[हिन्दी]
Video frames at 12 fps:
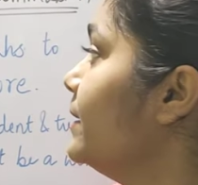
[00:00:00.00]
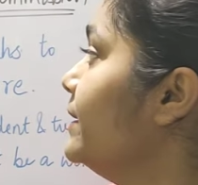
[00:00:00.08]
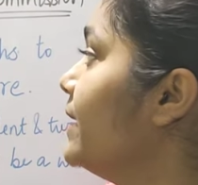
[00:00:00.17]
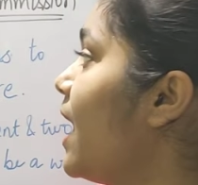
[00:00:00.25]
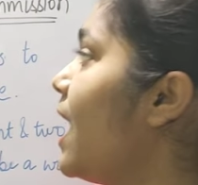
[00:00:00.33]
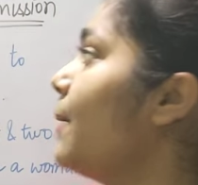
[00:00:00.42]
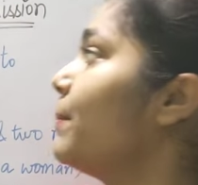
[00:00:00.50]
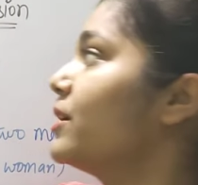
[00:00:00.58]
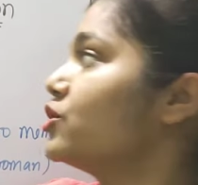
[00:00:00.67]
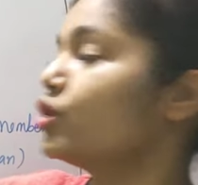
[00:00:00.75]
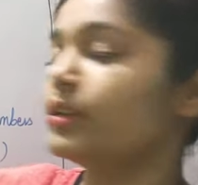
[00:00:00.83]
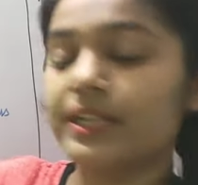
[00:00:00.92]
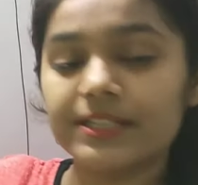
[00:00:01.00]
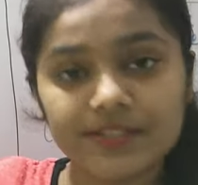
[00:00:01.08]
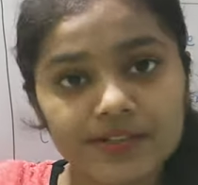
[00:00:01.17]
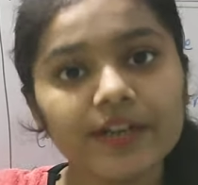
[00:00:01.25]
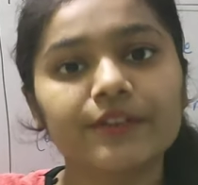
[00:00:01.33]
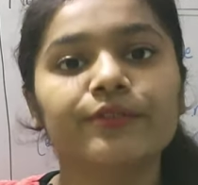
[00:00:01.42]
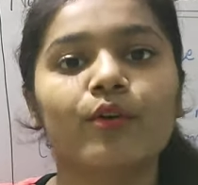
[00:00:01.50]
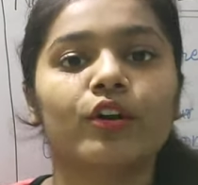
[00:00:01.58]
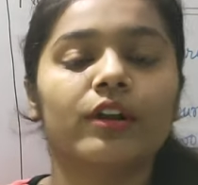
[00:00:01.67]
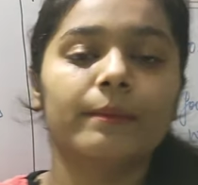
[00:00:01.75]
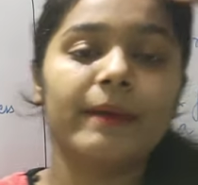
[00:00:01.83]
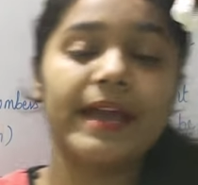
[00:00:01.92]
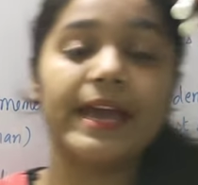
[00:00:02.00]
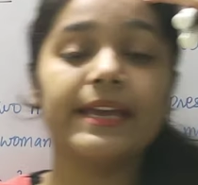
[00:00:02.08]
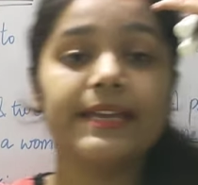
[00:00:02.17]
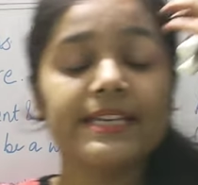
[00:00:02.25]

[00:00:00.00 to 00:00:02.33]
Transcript: यहाँ पर जो डिस्ट्रिक्ट फॉरम है